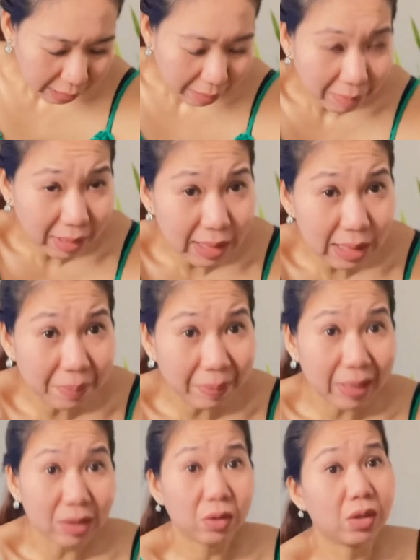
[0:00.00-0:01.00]
mga
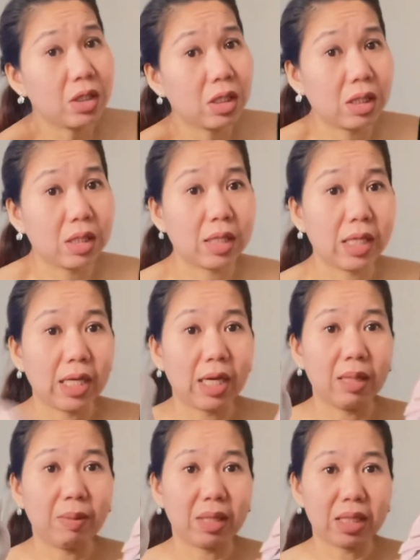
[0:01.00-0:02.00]
sapatos.
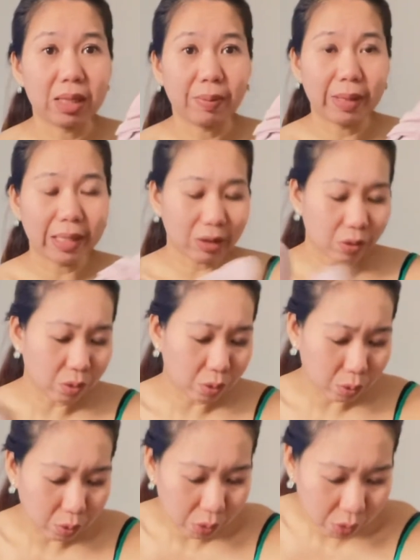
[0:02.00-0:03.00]
Ayan, mga
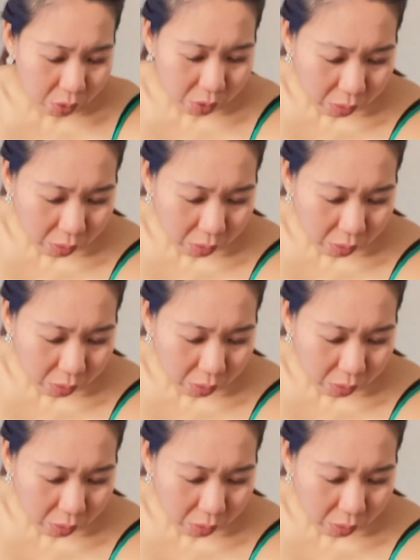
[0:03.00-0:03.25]
sapatos.